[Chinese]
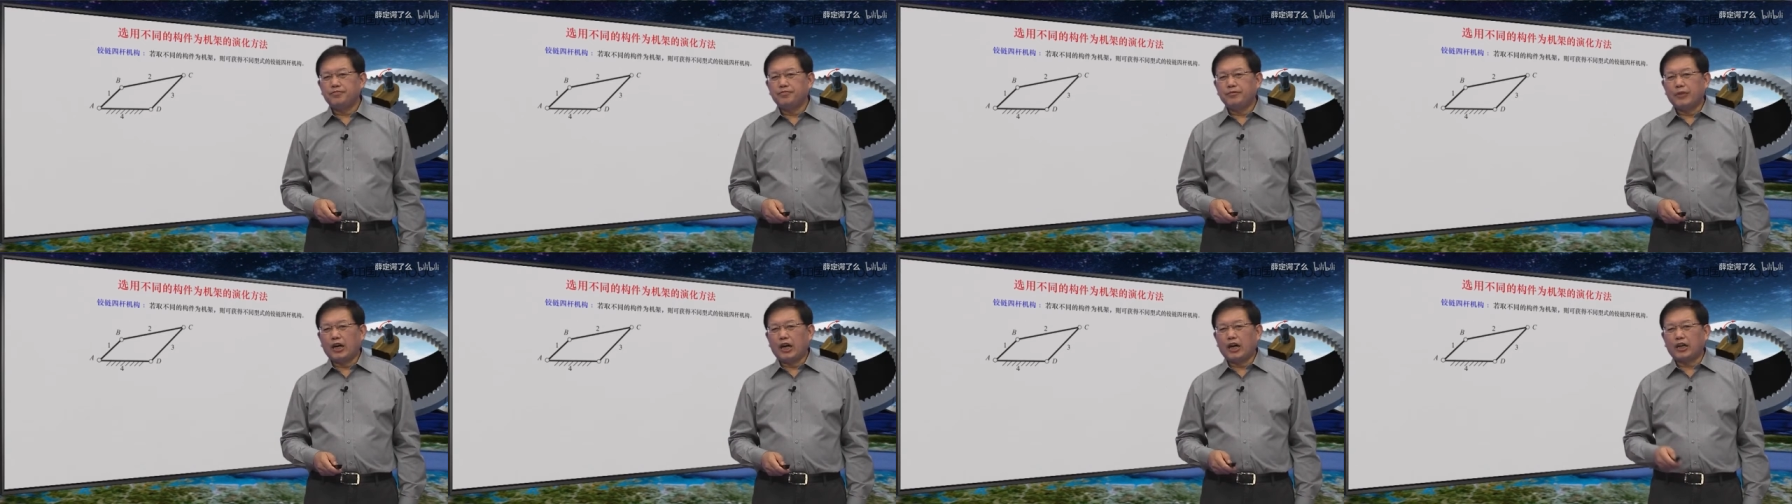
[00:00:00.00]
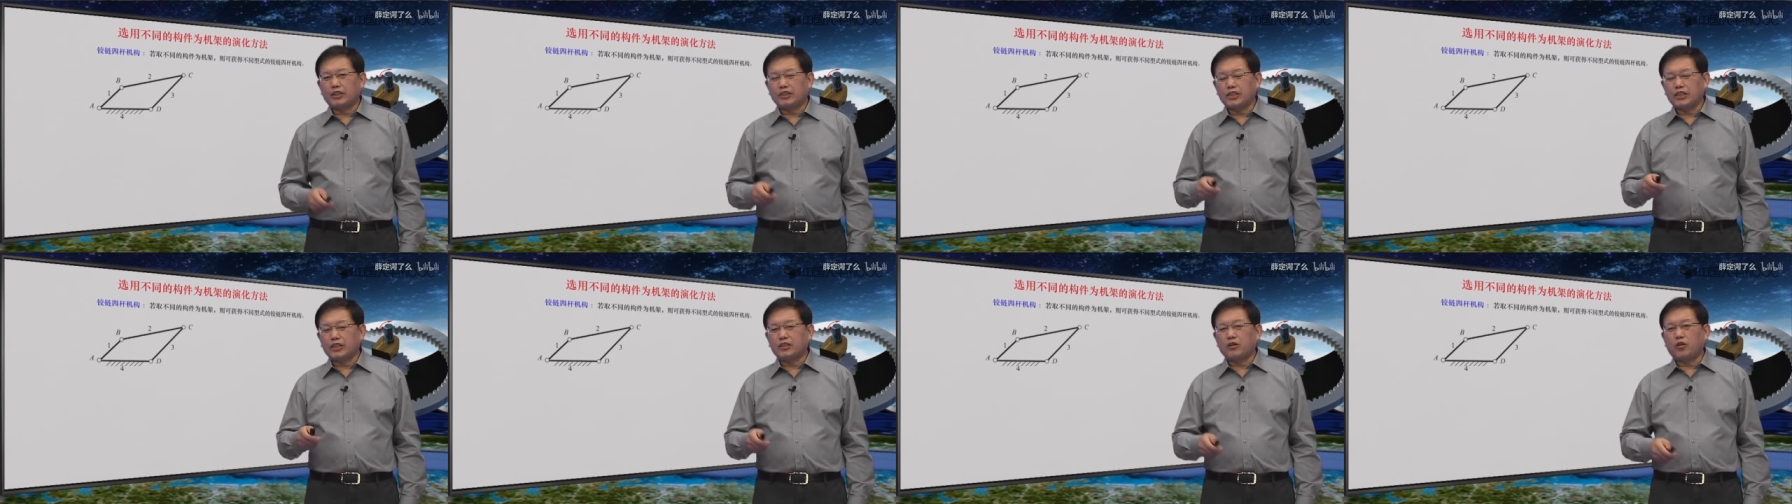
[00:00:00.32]
啊，
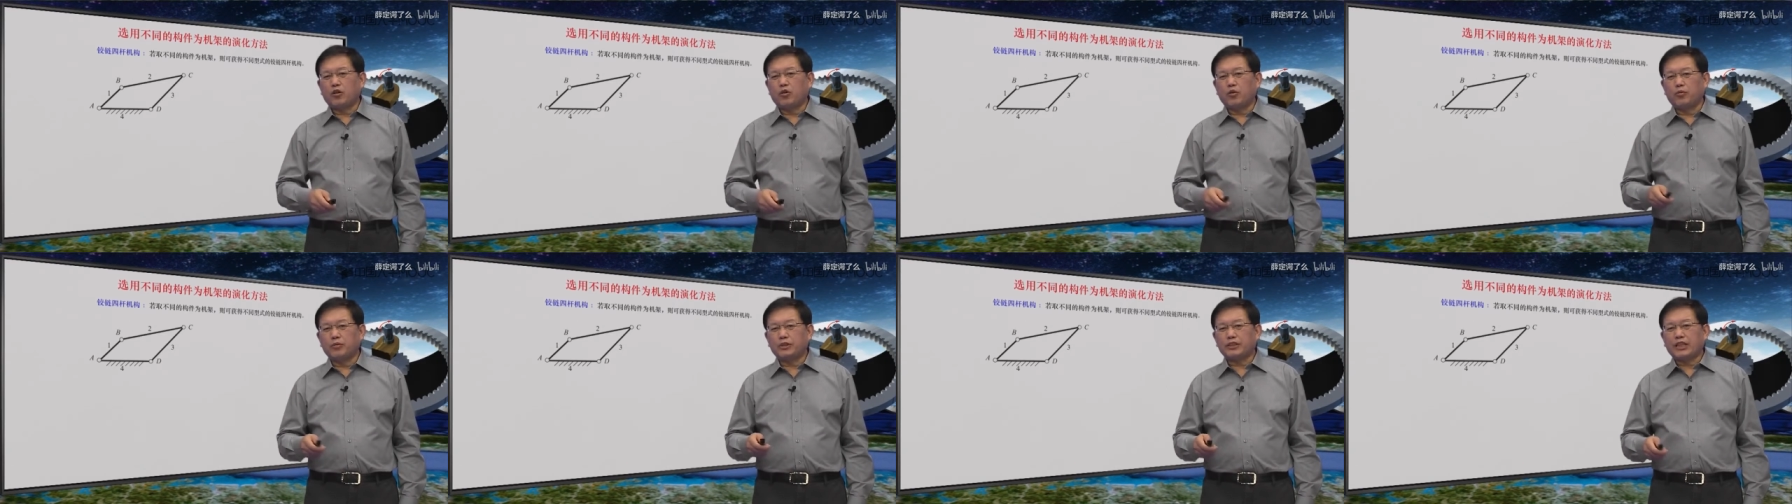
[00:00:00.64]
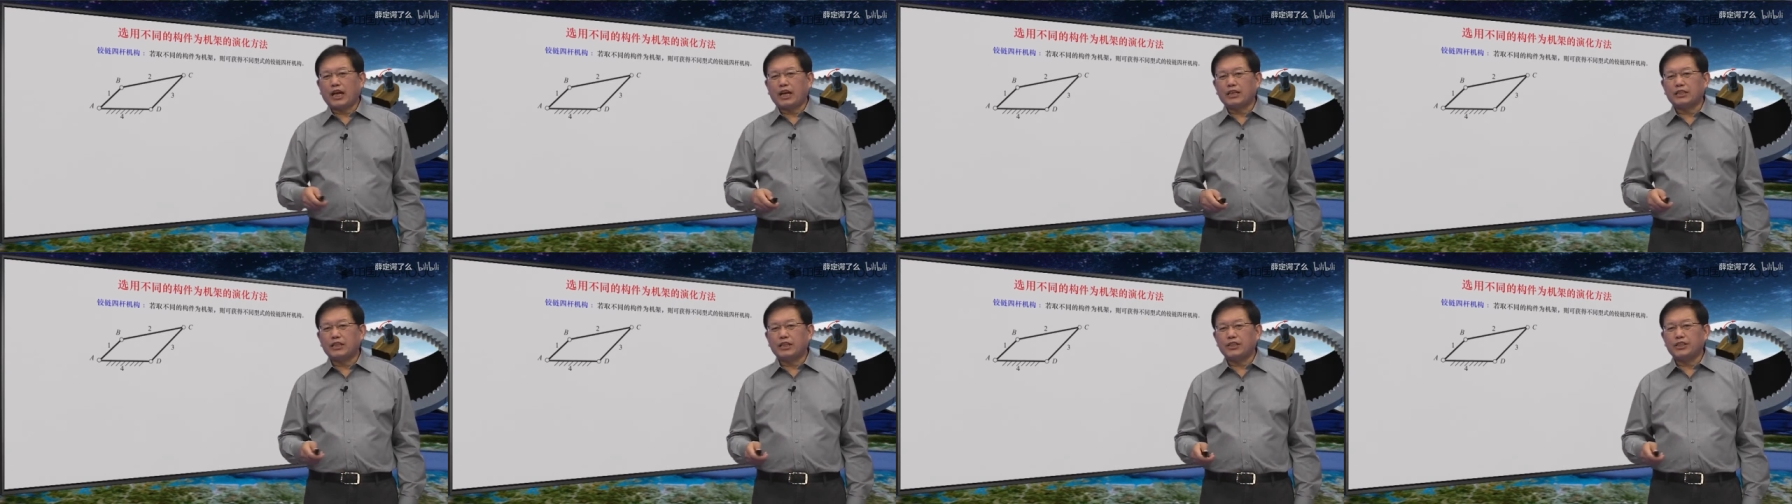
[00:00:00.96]
这时候我们
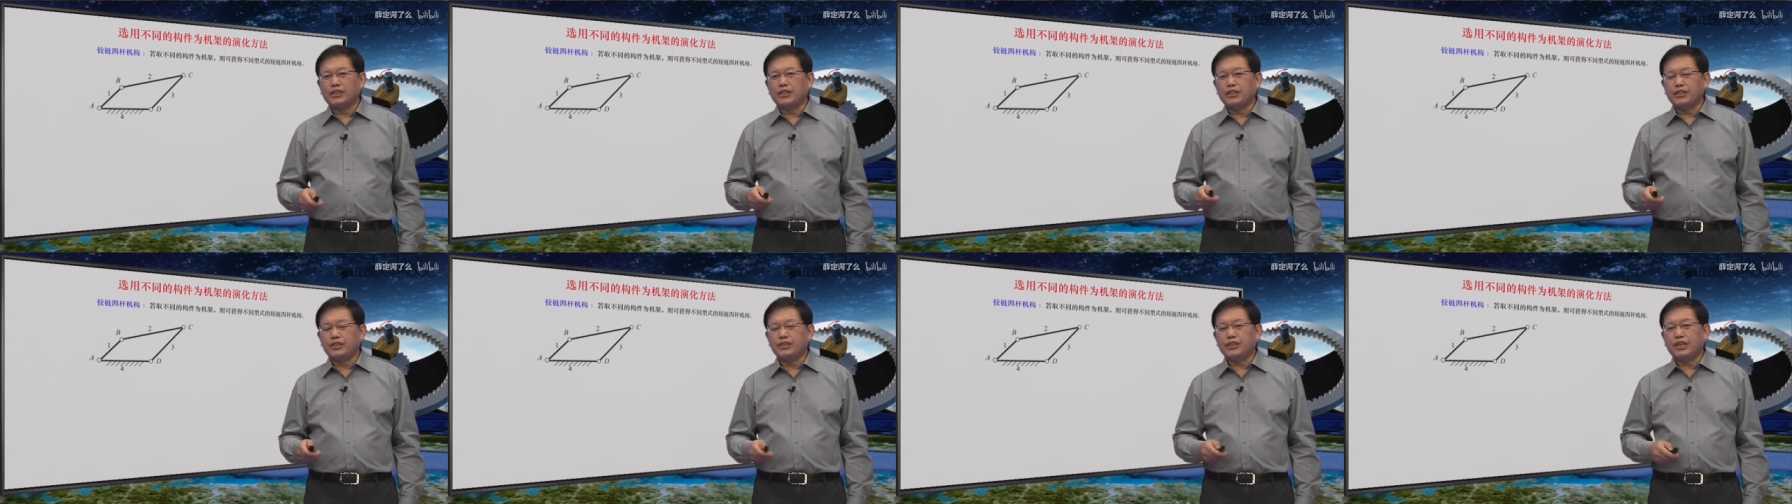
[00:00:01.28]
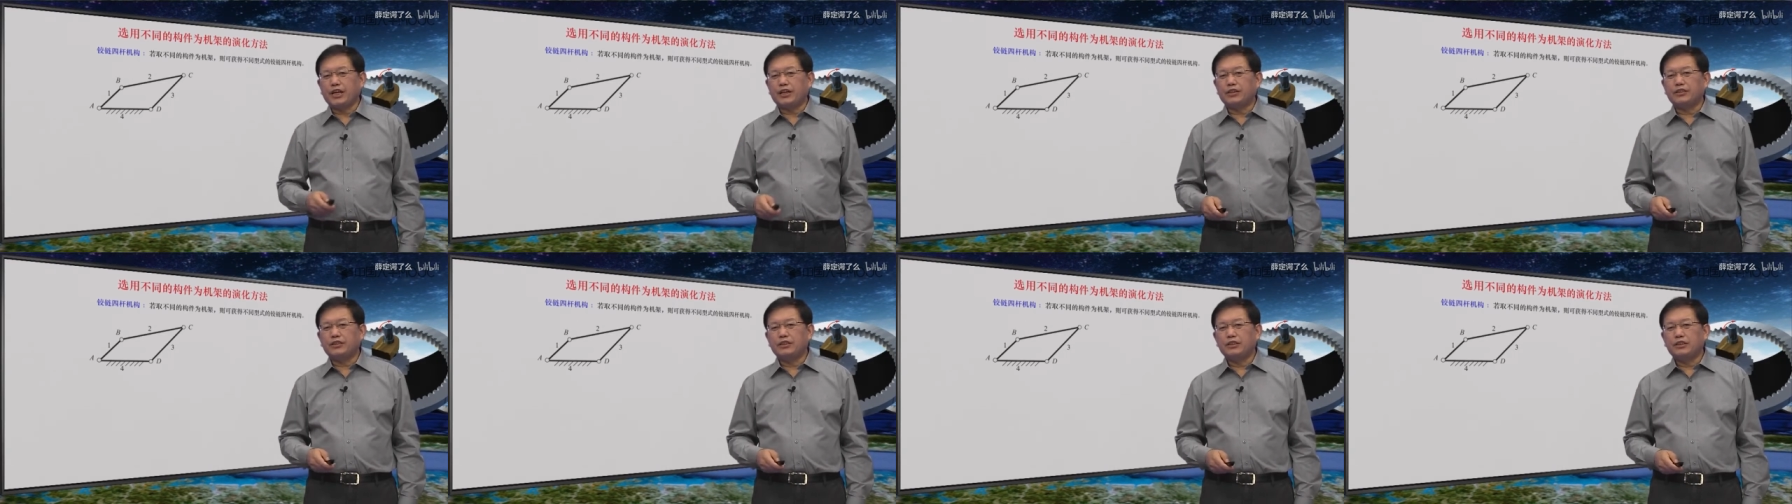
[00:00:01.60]
打上引引
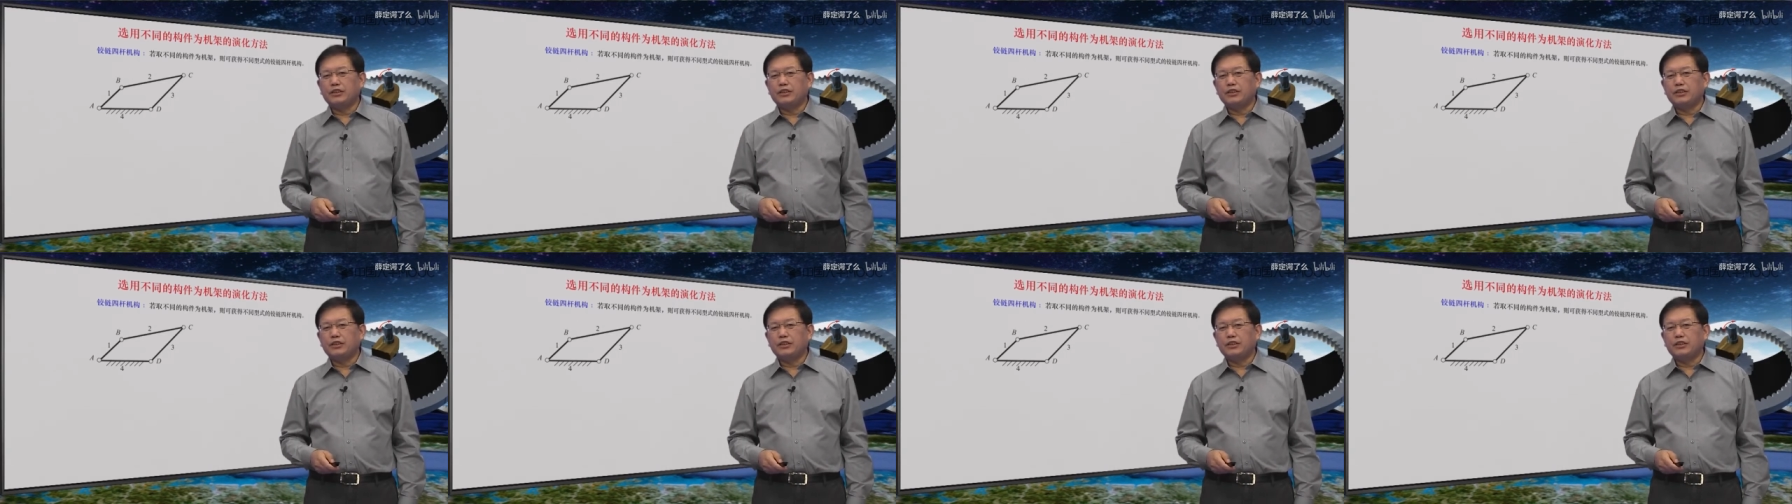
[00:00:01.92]
线。